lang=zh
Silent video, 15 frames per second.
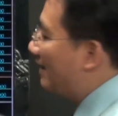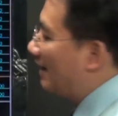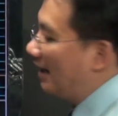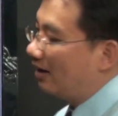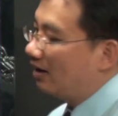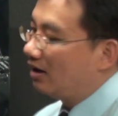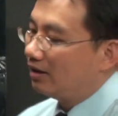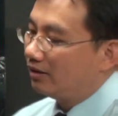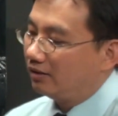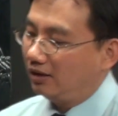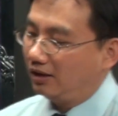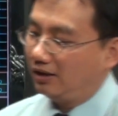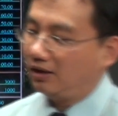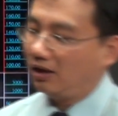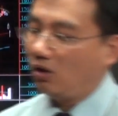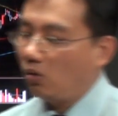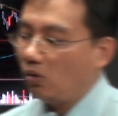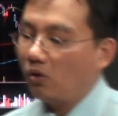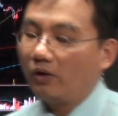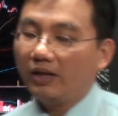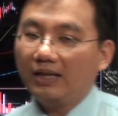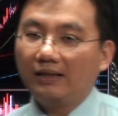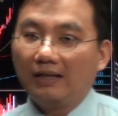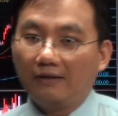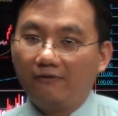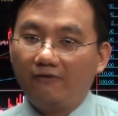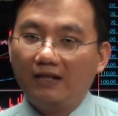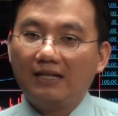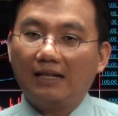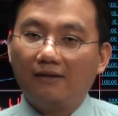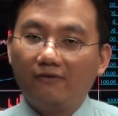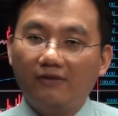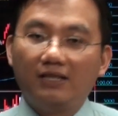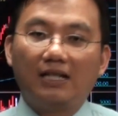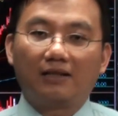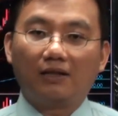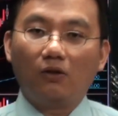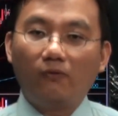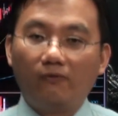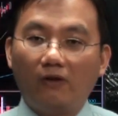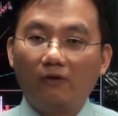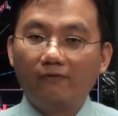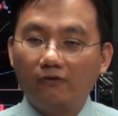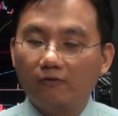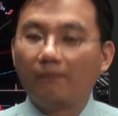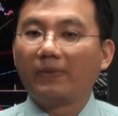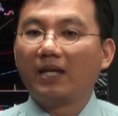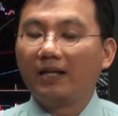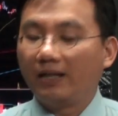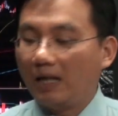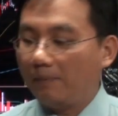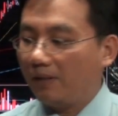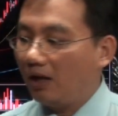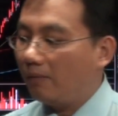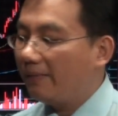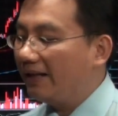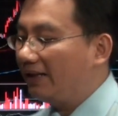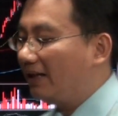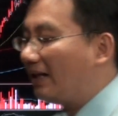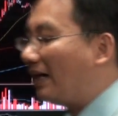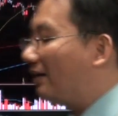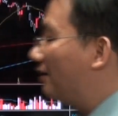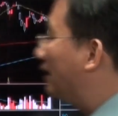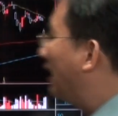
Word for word: 讲，你的获利也非常非常的丰富，也不要每天看着